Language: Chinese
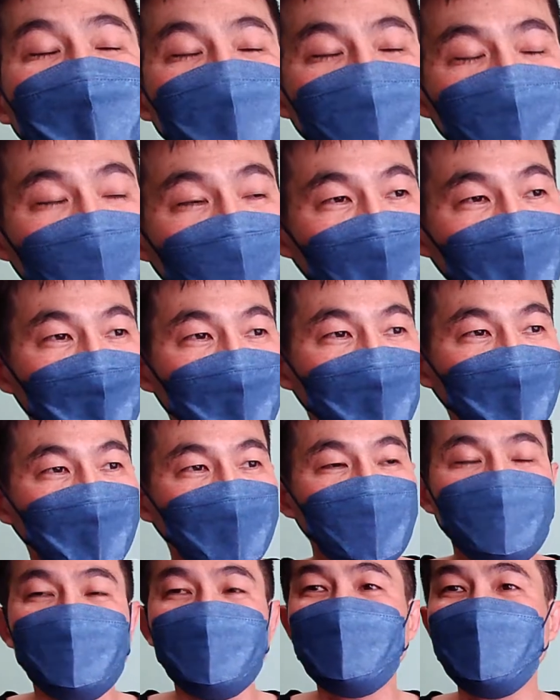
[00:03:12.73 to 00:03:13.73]
那
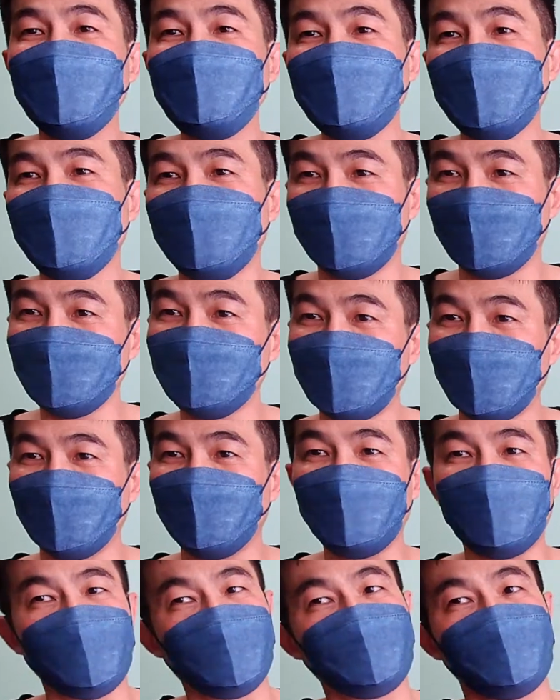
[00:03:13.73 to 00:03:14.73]
那士官长可能想，
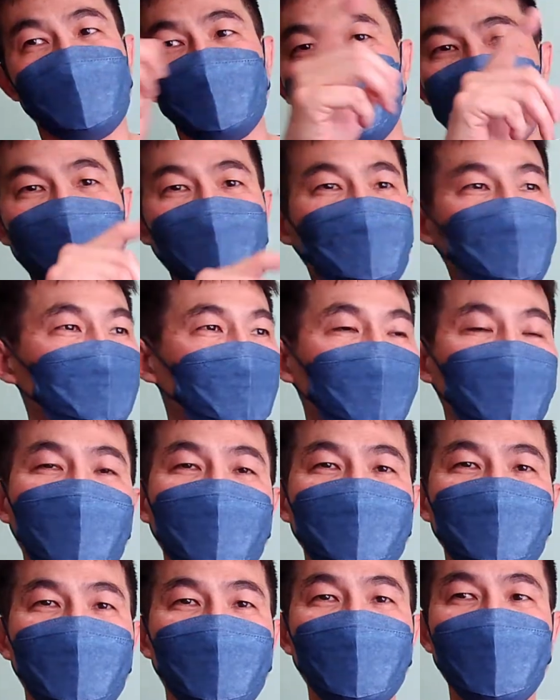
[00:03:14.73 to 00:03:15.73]
啊，那怪物都
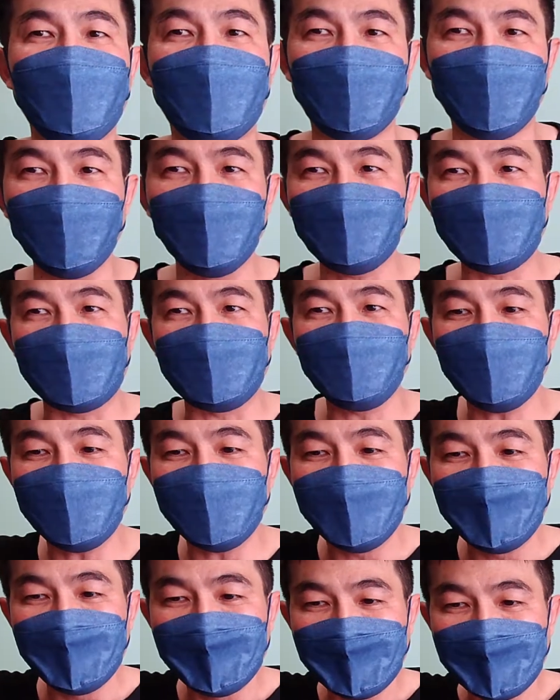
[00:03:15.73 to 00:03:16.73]
乱说话，我赶
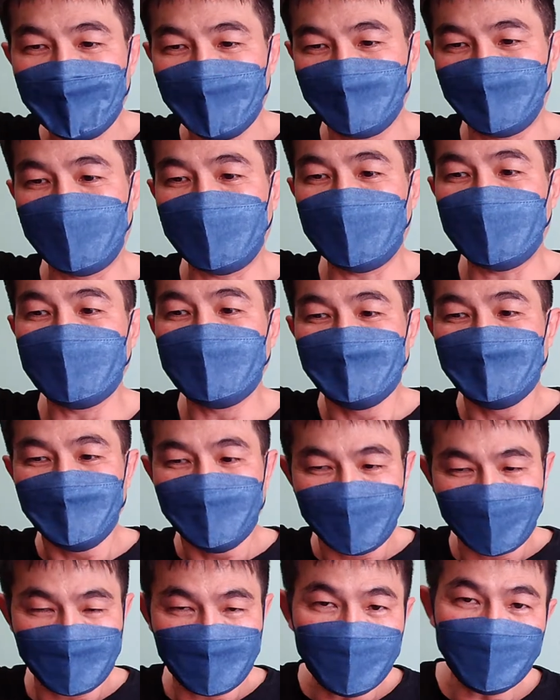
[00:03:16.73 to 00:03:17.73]
快把
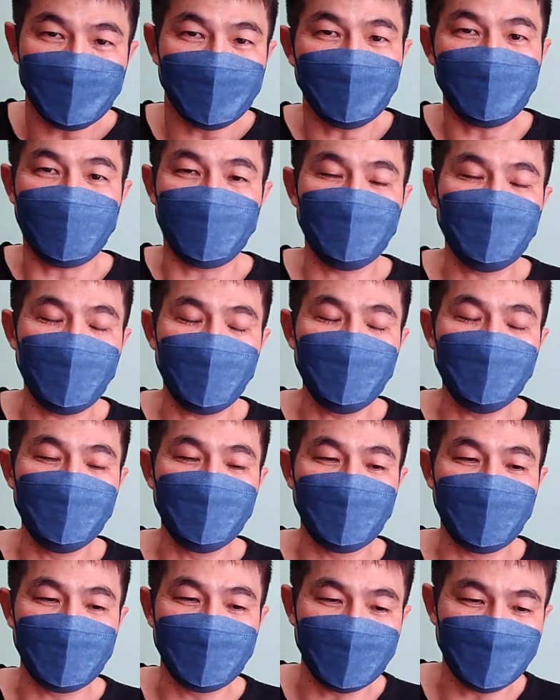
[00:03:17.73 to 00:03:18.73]
你不能考公
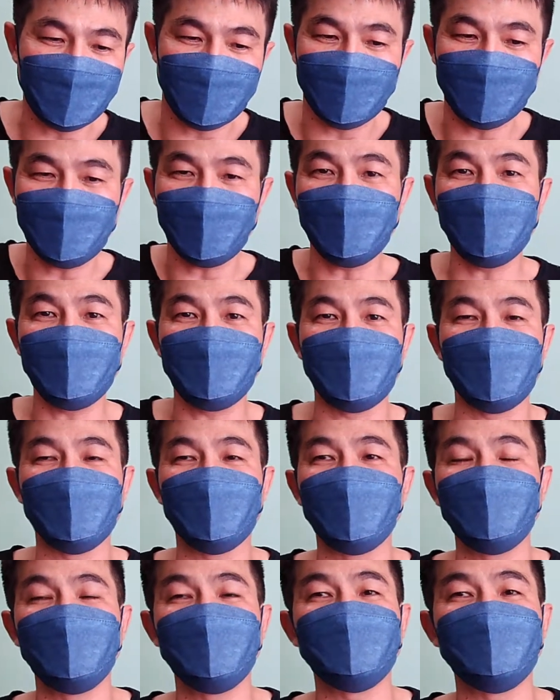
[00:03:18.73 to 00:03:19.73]
务员的其中一点
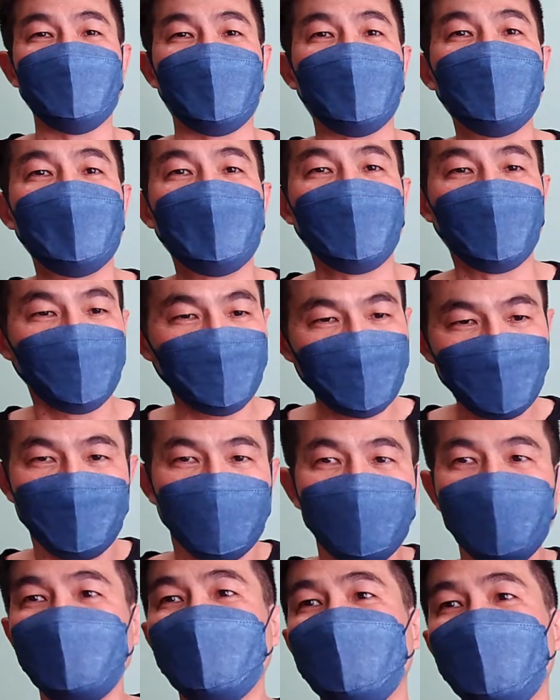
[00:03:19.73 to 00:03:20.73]
跟你讲。”我就
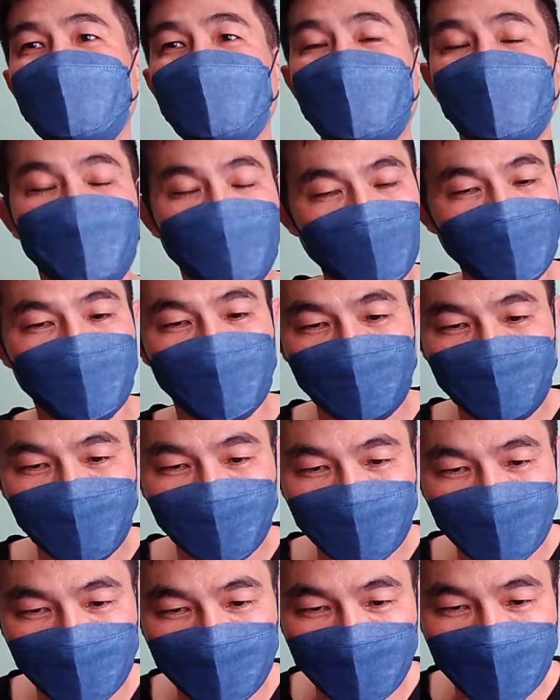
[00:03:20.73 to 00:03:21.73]
骗你了，骗你
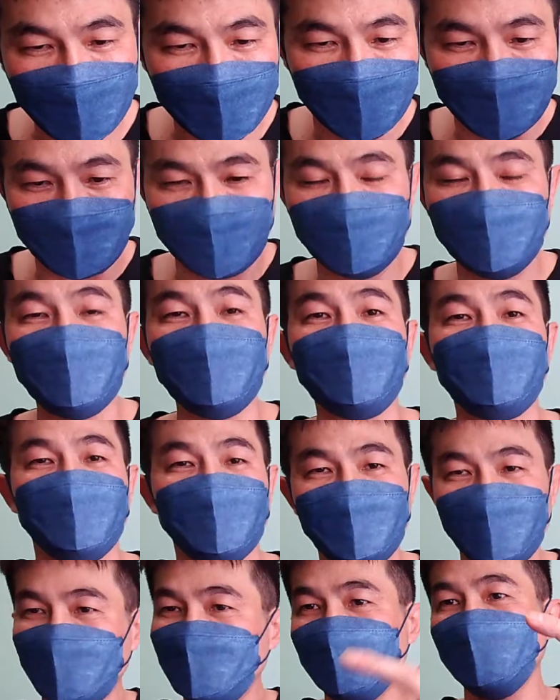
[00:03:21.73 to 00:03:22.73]
说你办理不适
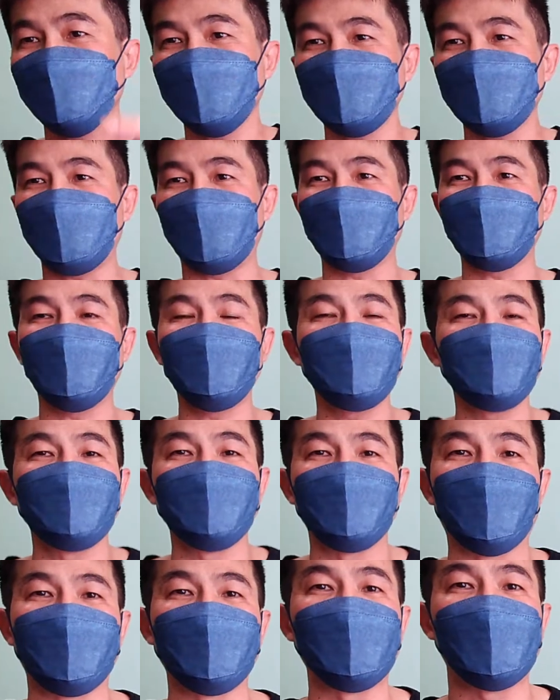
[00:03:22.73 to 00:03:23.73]
服就不能考公务
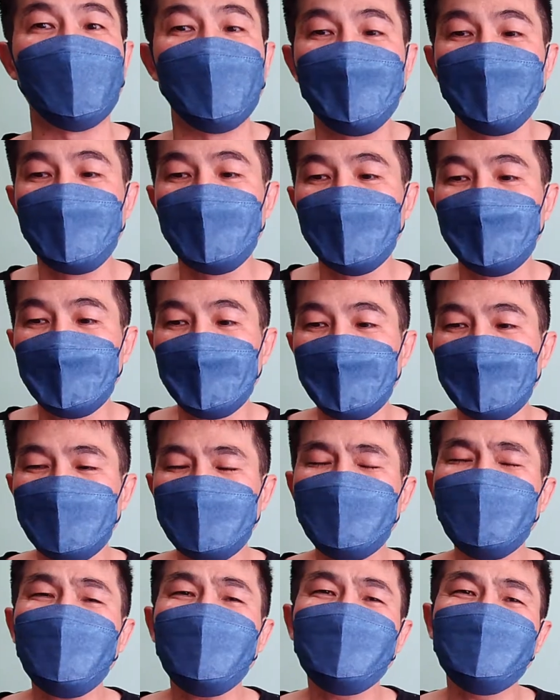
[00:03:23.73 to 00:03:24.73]
员了。
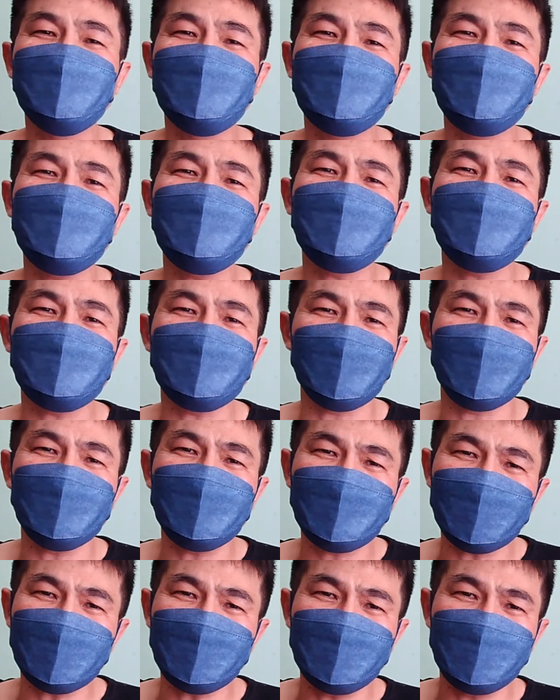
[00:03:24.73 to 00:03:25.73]
到底是谁
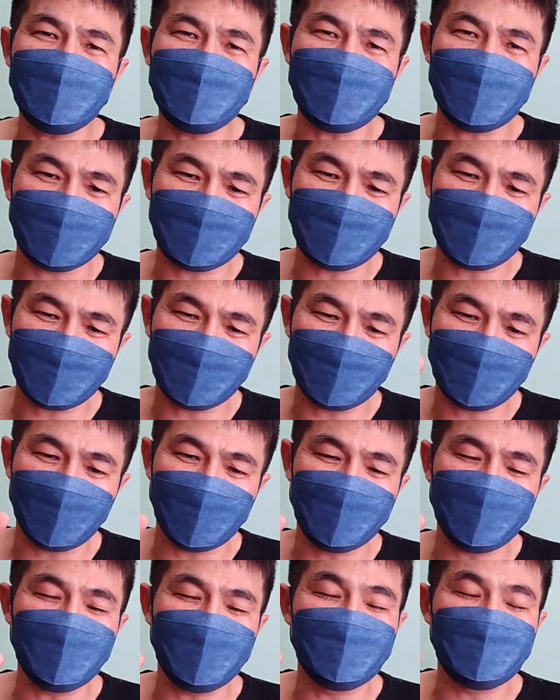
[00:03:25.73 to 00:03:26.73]
跟你讲这个
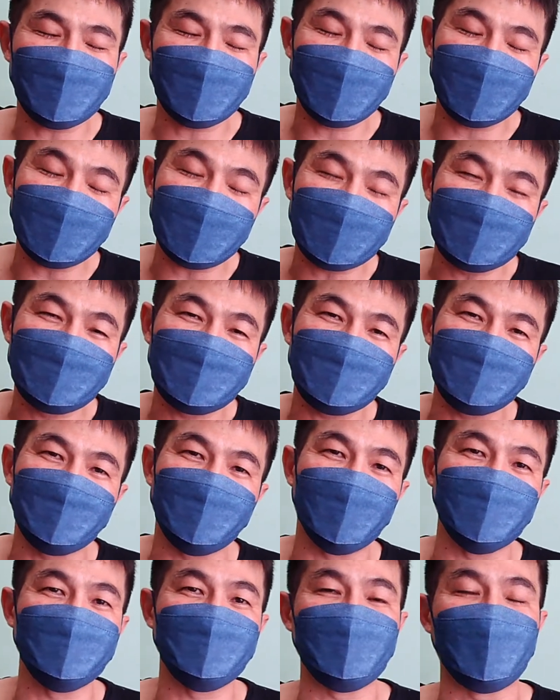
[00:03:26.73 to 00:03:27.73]
规定？这个烂士
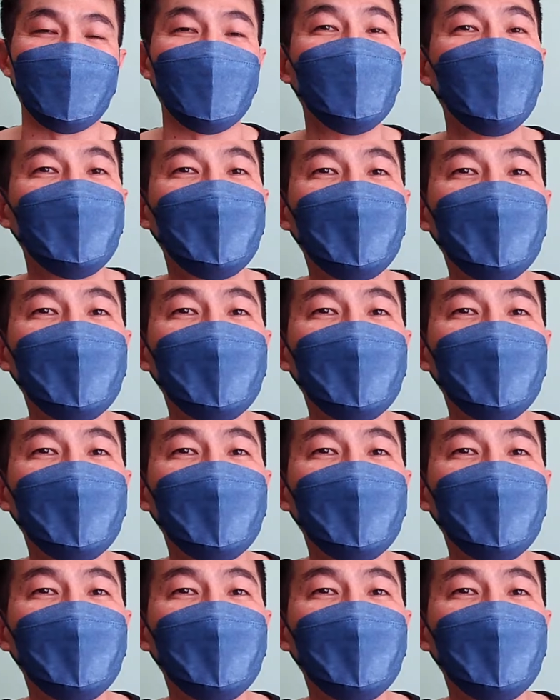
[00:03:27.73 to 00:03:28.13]
官长，